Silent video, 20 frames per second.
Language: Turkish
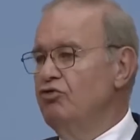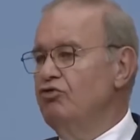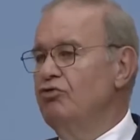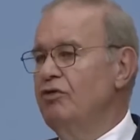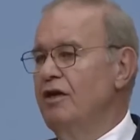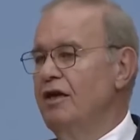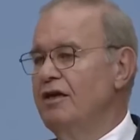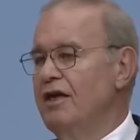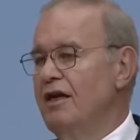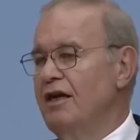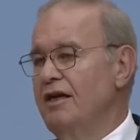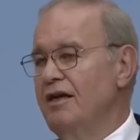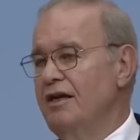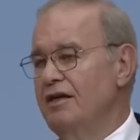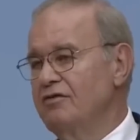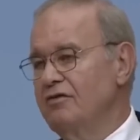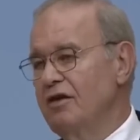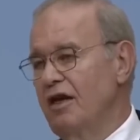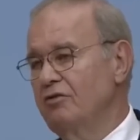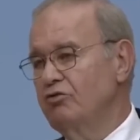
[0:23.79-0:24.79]
üstüne
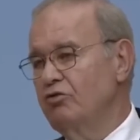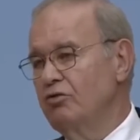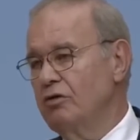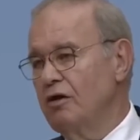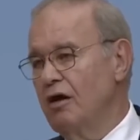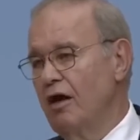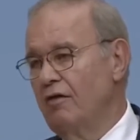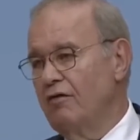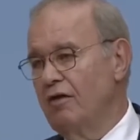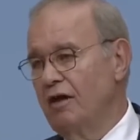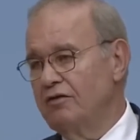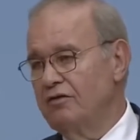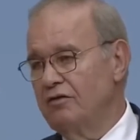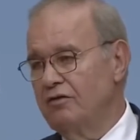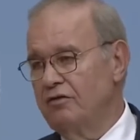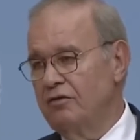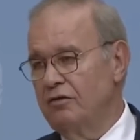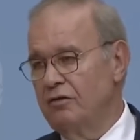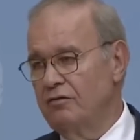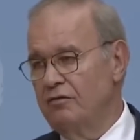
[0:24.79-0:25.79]
geleneksel Türk
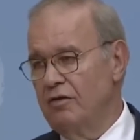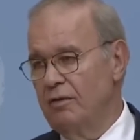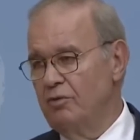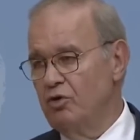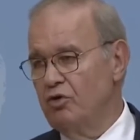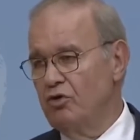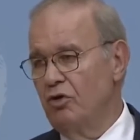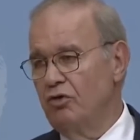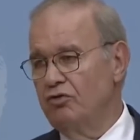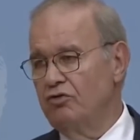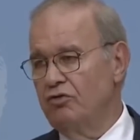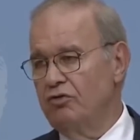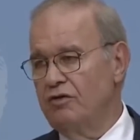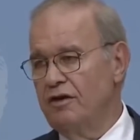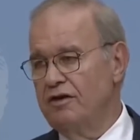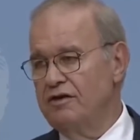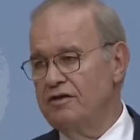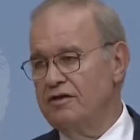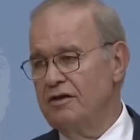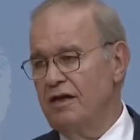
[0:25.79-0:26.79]
kahvaltısı ve bu
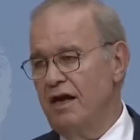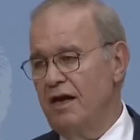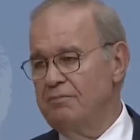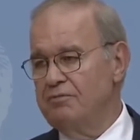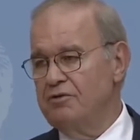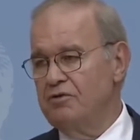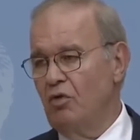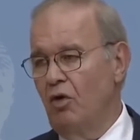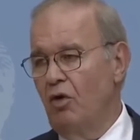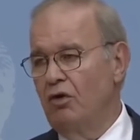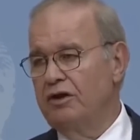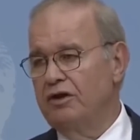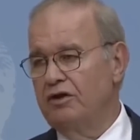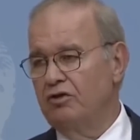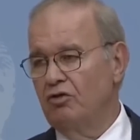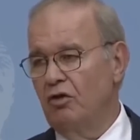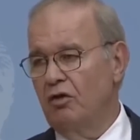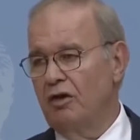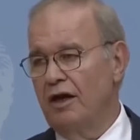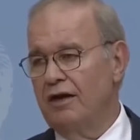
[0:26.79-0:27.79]
gördüklerinizin hepsi
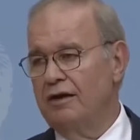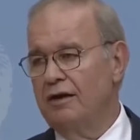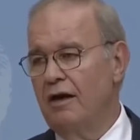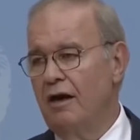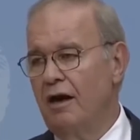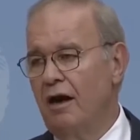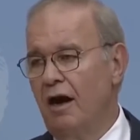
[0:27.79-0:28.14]
12 dolar.